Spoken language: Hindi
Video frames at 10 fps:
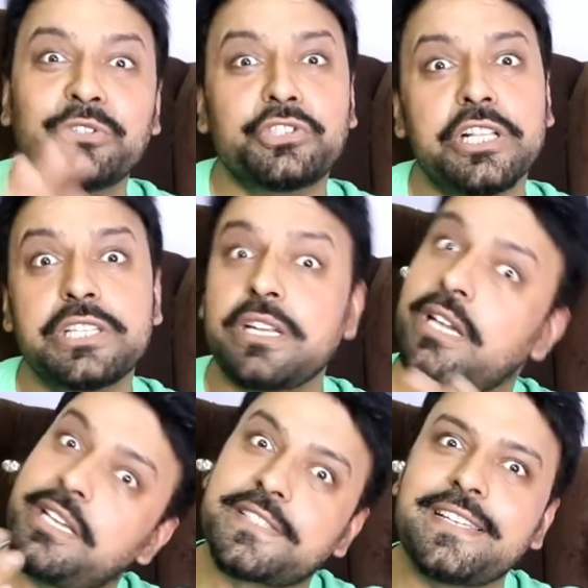जो चल चल
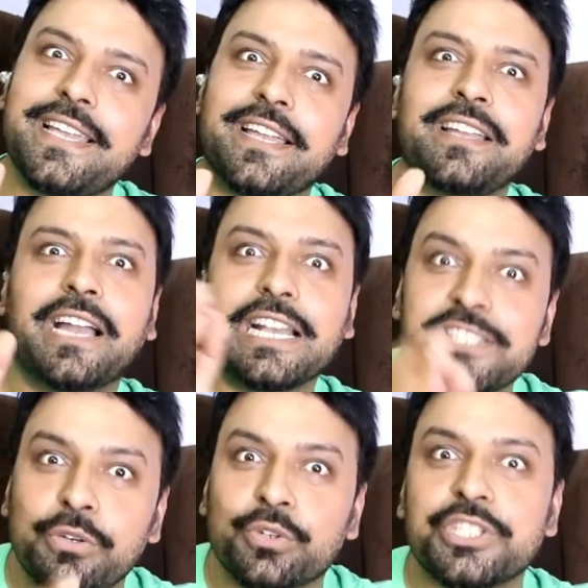के घिस गए हैं
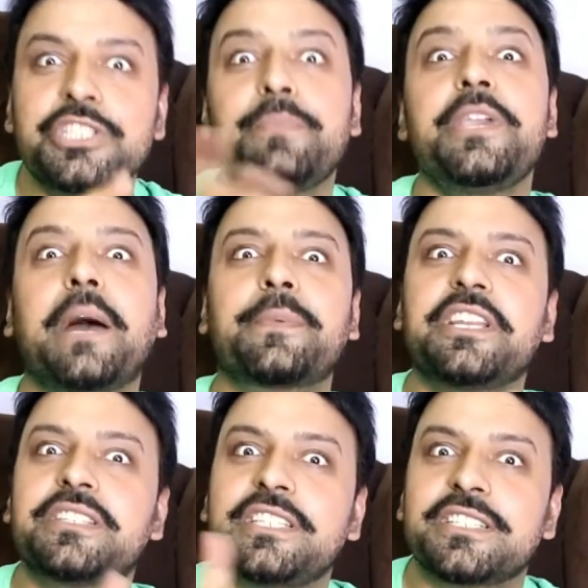ऐसी औरतें जब भी
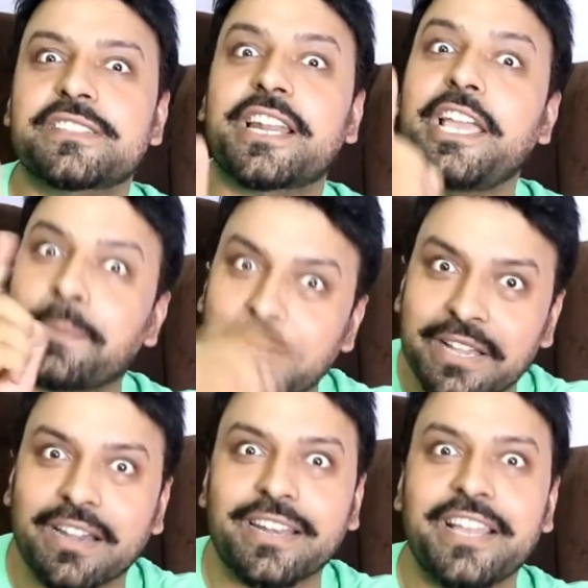आपके इर्द गिर्द नजर आए आपके
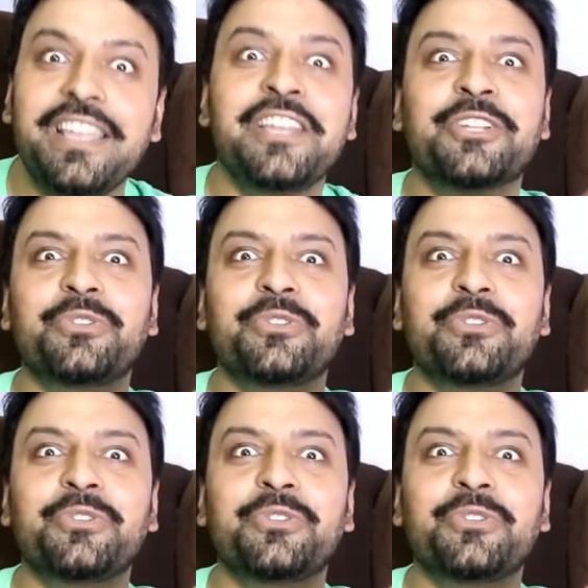घर आए